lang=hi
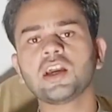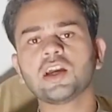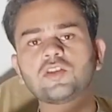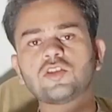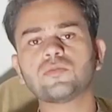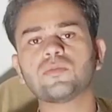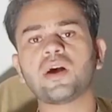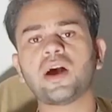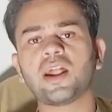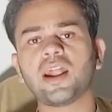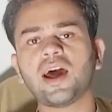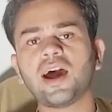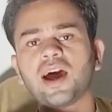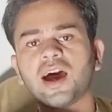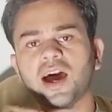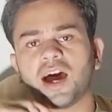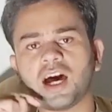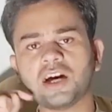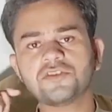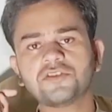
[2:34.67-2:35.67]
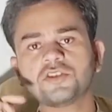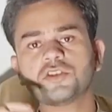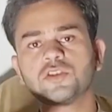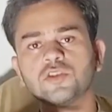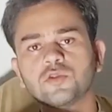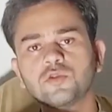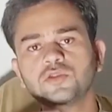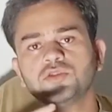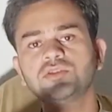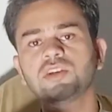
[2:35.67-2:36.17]
कि तुम्हारा हाथ
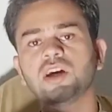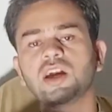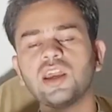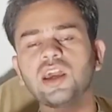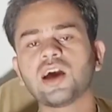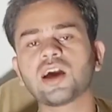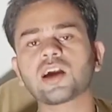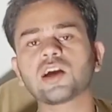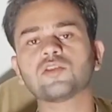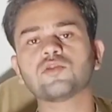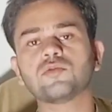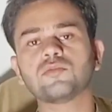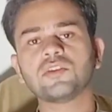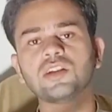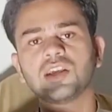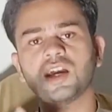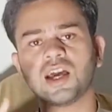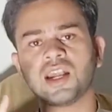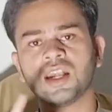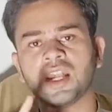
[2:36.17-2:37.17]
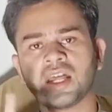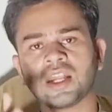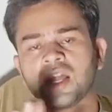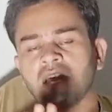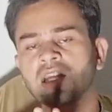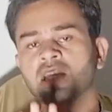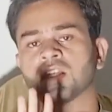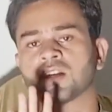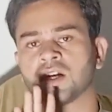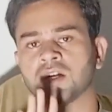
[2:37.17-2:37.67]
टूट जाए अगर तुमने अल्लाह
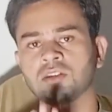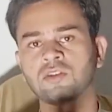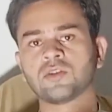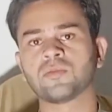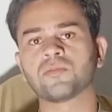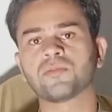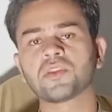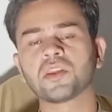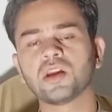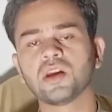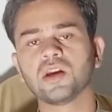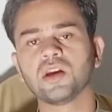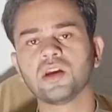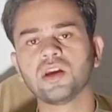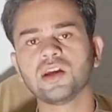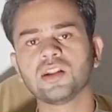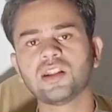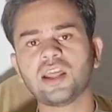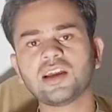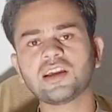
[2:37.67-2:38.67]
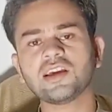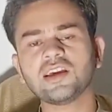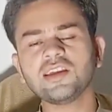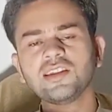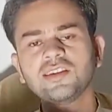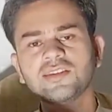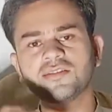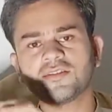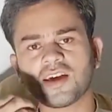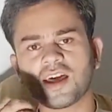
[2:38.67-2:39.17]
ना लिखा तो लाइक
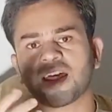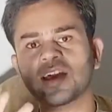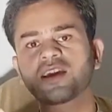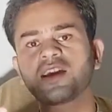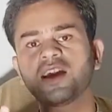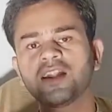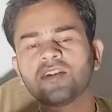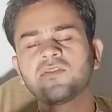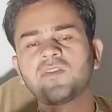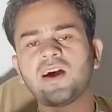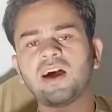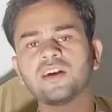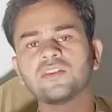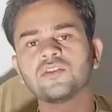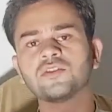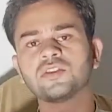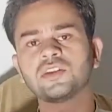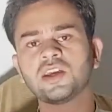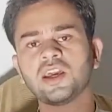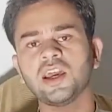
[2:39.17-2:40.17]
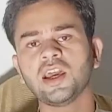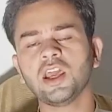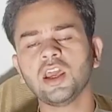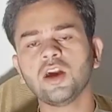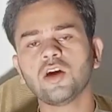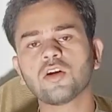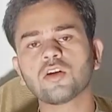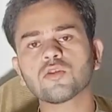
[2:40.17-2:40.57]
इस तरह के अल्फाज होते हैं